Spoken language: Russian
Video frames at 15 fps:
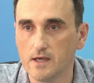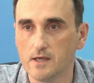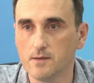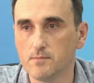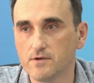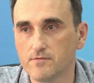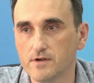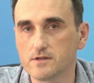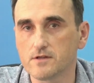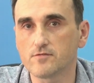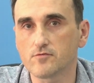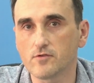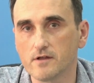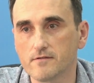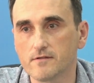И мы в этой
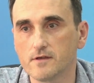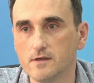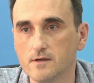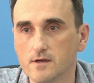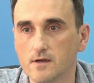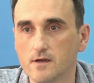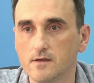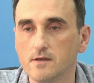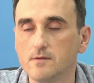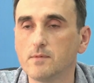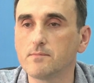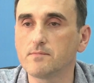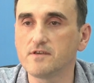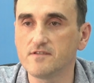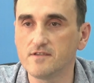ситуации их, им
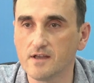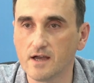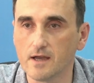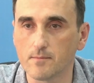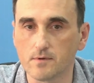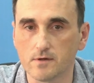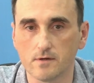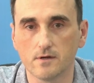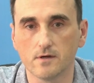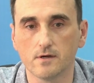объясняем,